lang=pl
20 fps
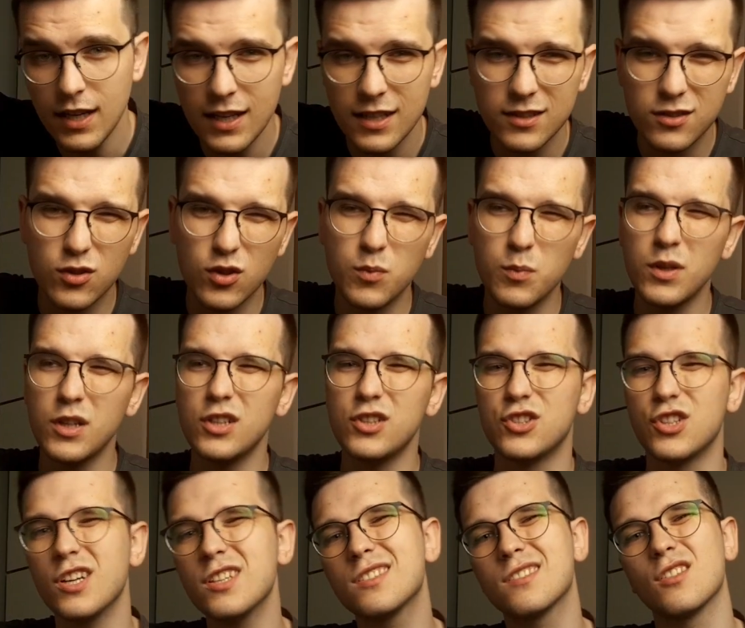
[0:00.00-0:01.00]
z którymi
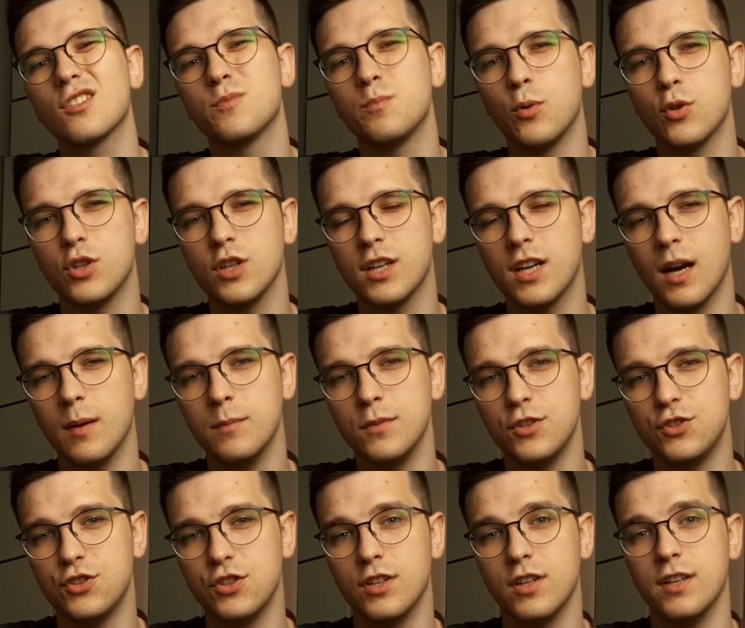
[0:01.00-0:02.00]
często
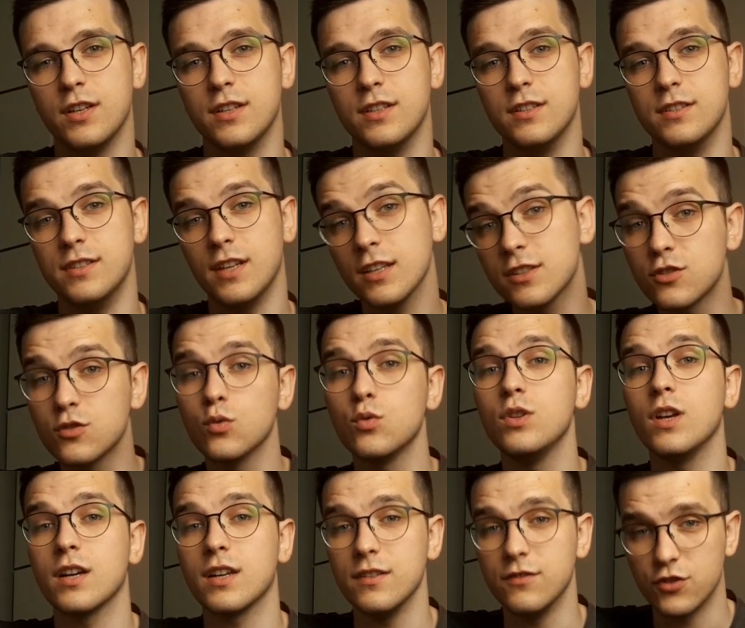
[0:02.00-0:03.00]
spotykamy się na
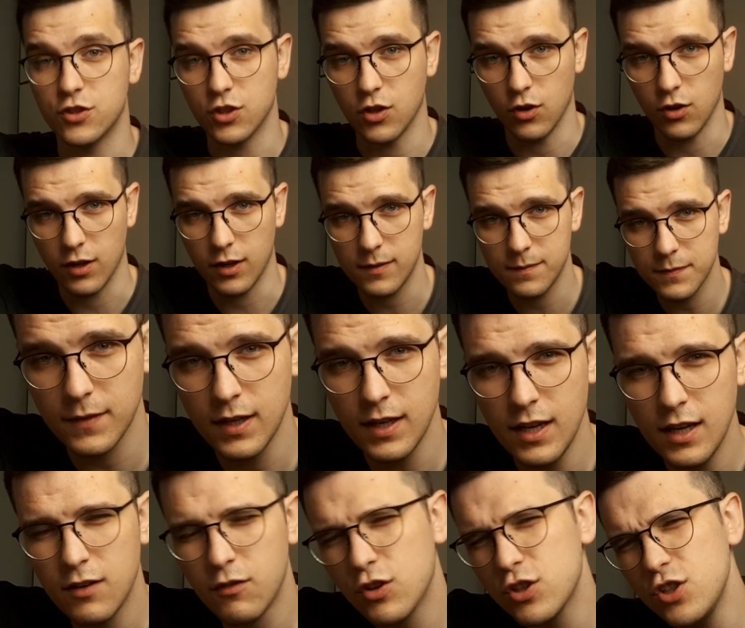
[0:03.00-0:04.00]
studiach i w szkole.
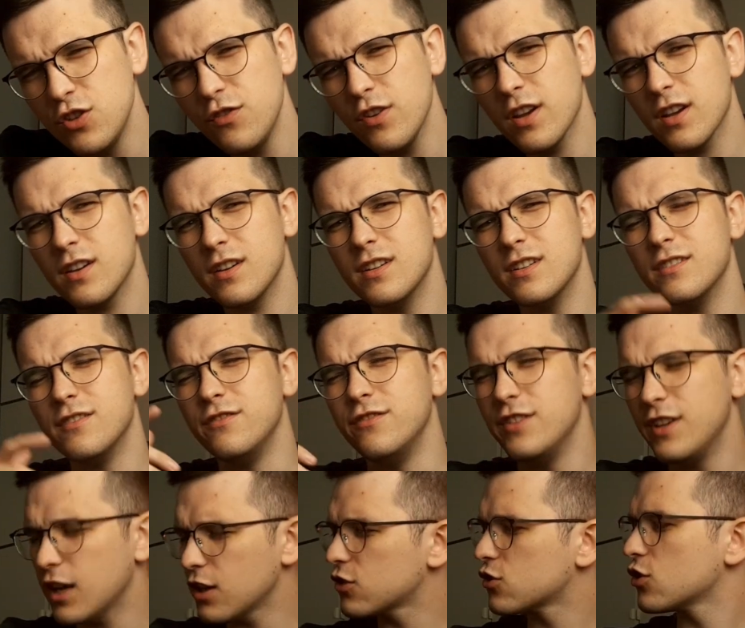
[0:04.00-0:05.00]
Właściwie e,
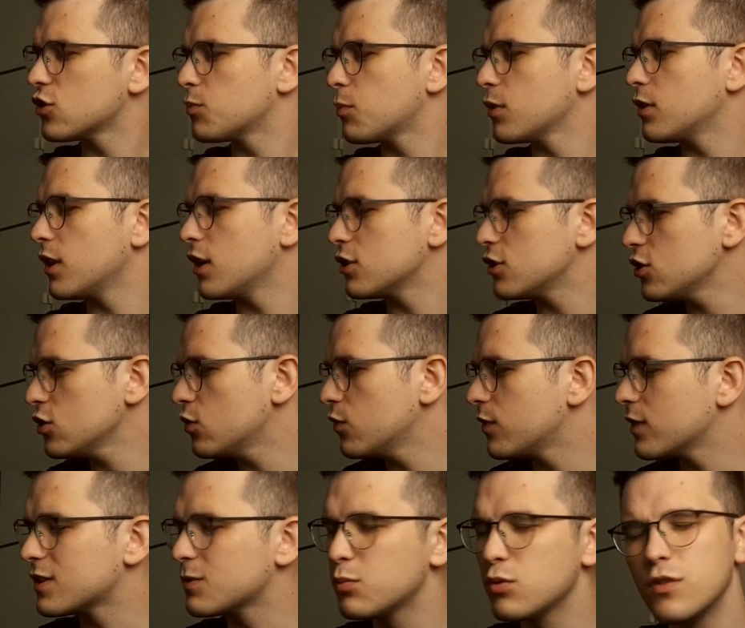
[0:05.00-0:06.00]
większość
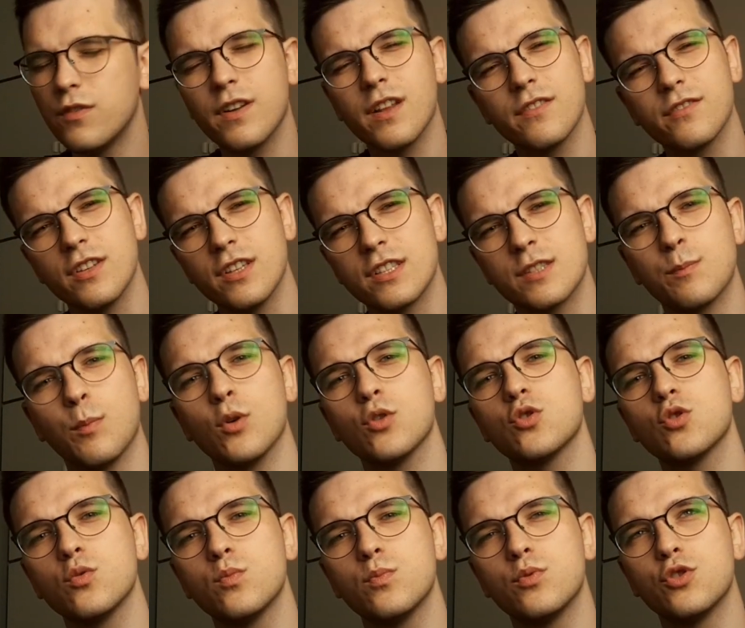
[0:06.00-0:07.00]
podręczników jest zbudowana w ten
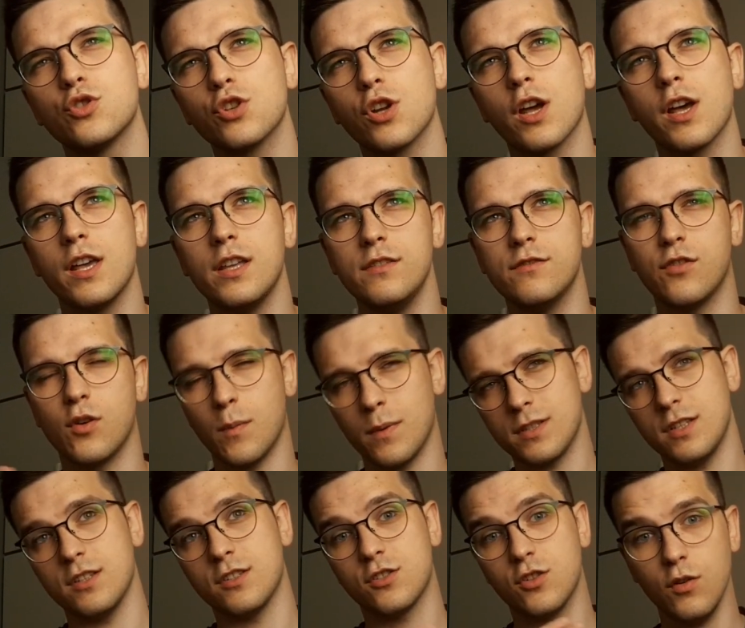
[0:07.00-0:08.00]
sposób, że
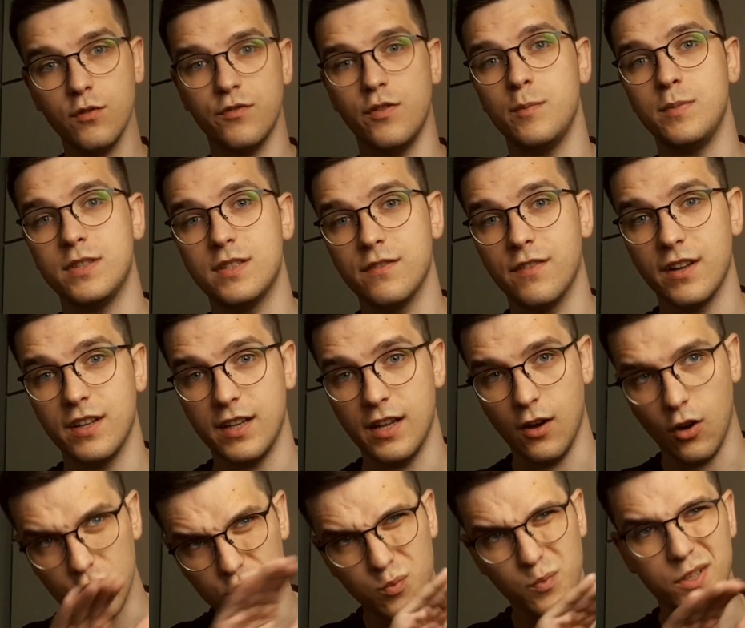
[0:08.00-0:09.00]
informacje są
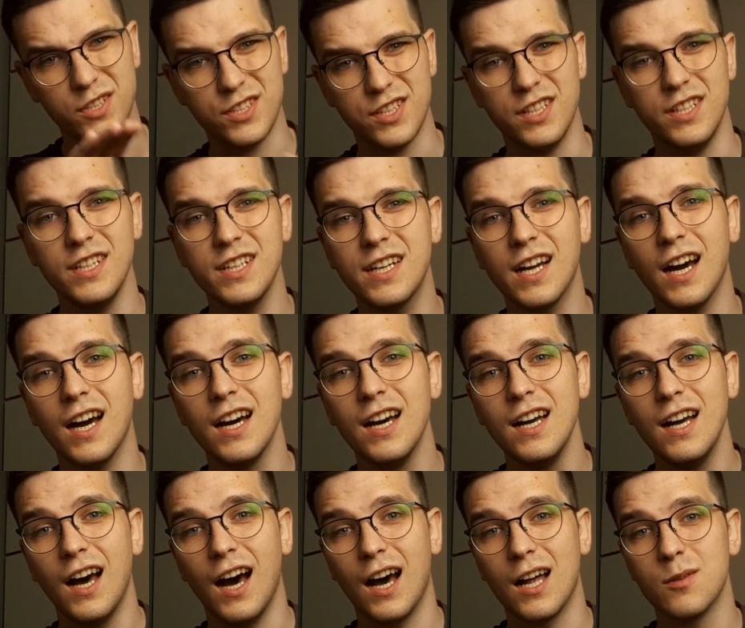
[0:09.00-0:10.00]
wypisywane od myślnika
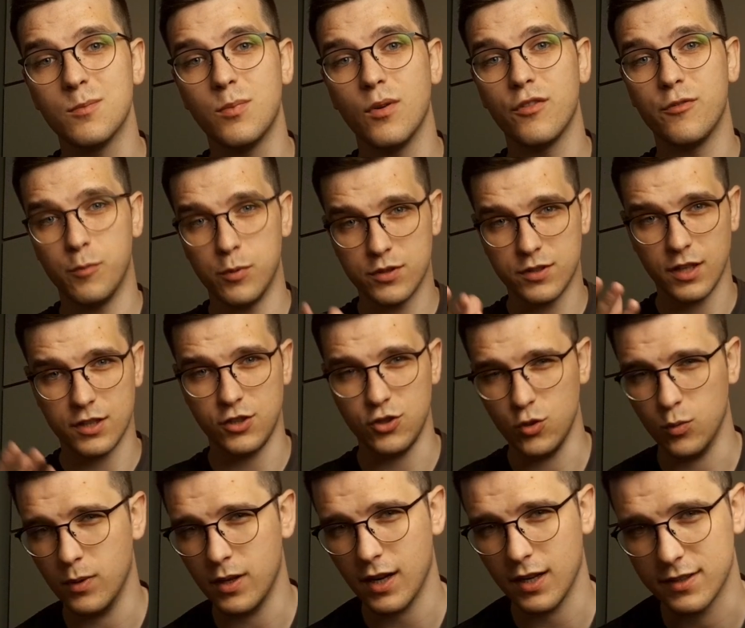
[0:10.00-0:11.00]
albo w
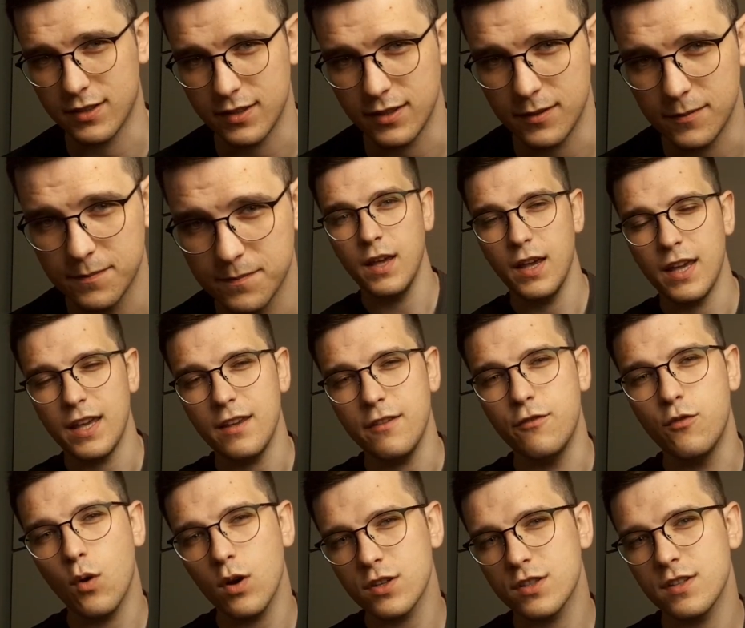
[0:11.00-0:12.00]
postaci numeracji.
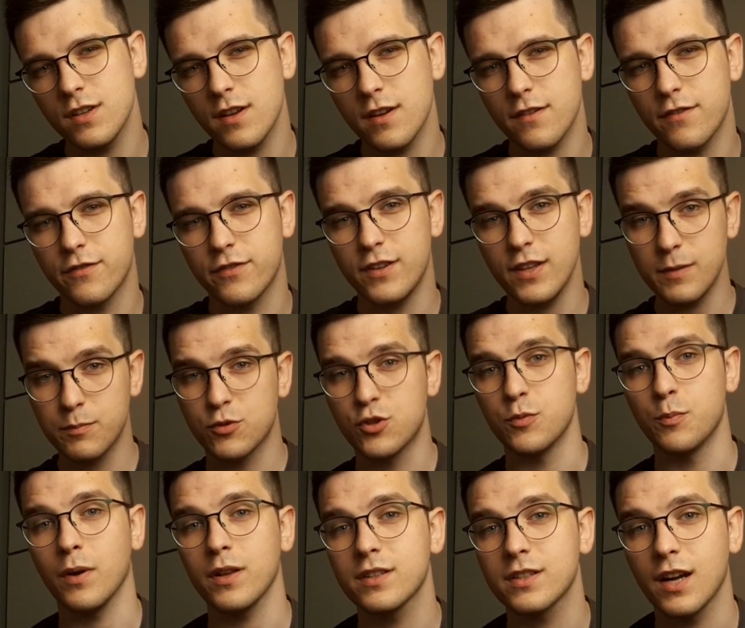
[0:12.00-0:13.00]
I właśnie w tych
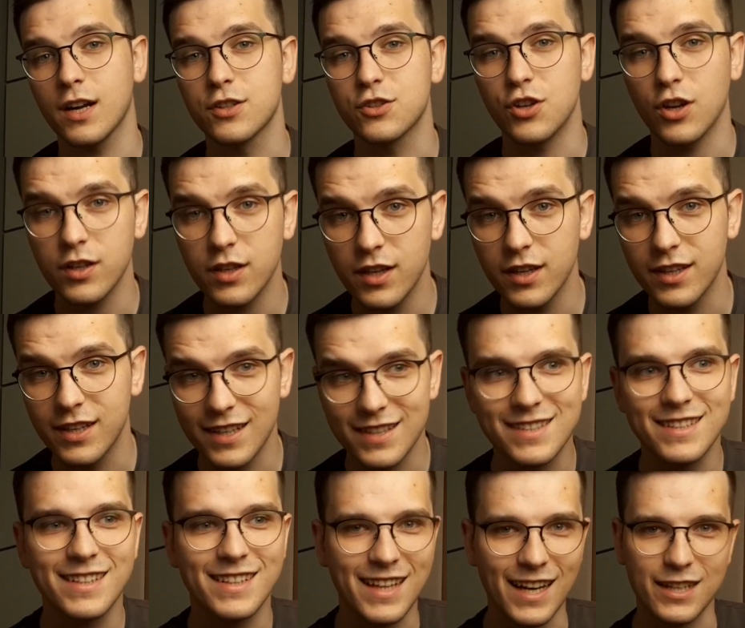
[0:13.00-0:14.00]
przypadkach chunking
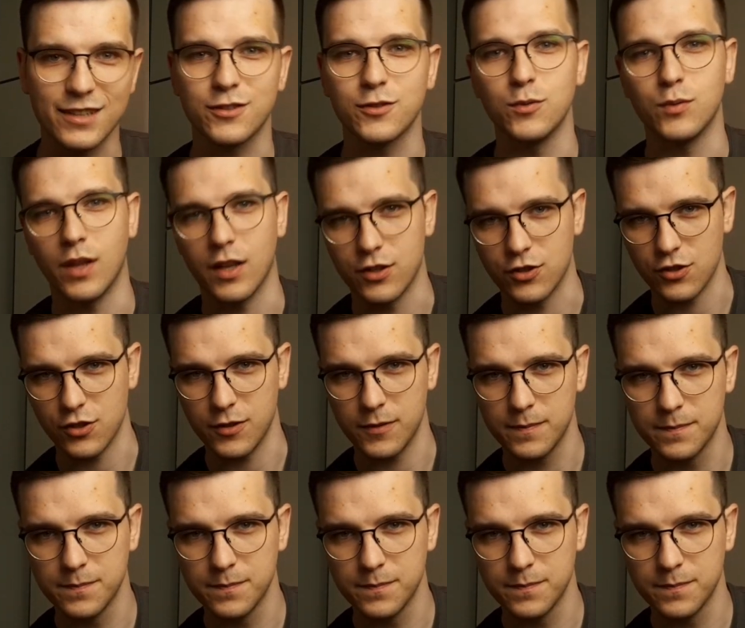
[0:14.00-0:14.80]
jest tak skuteczny.